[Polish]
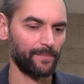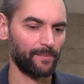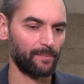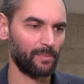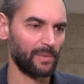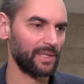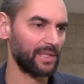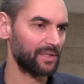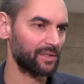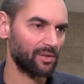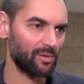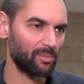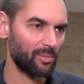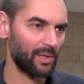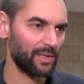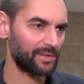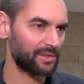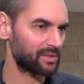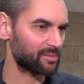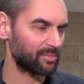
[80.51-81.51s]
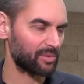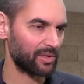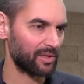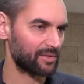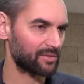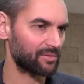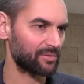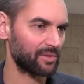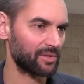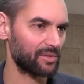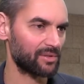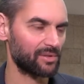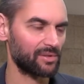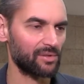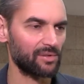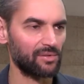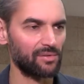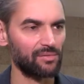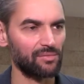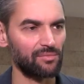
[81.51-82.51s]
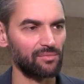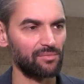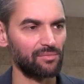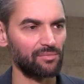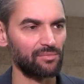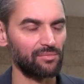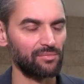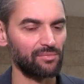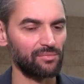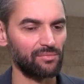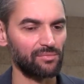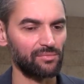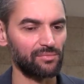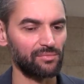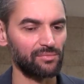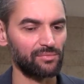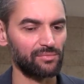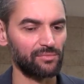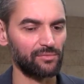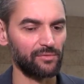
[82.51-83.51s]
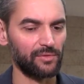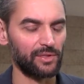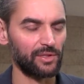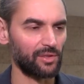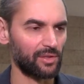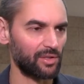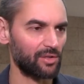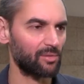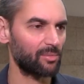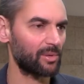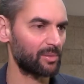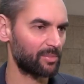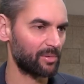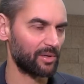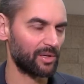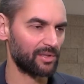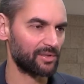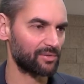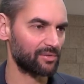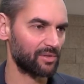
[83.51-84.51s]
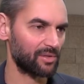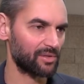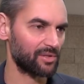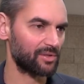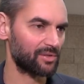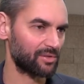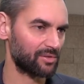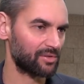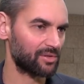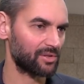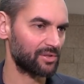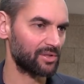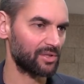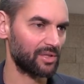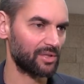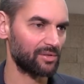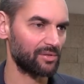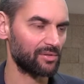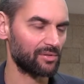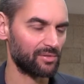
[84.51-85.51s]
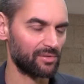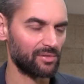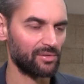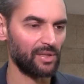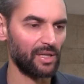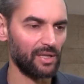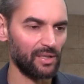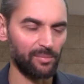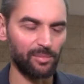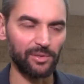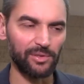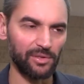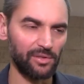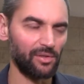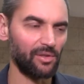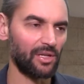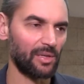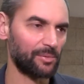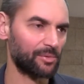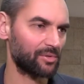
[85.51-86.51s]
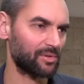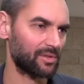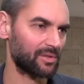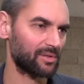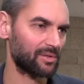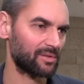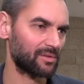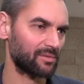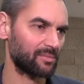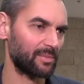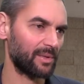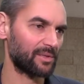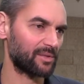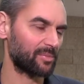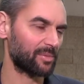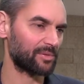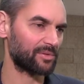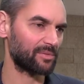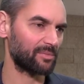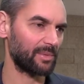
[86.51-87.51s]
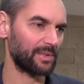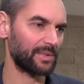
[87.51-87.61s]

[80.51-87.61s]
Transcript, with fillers: Badanie OB też pokazuje, że wysokie OB pokazuje, że coś się dzieje, no, ale proteinogram tu jest bardzo prostym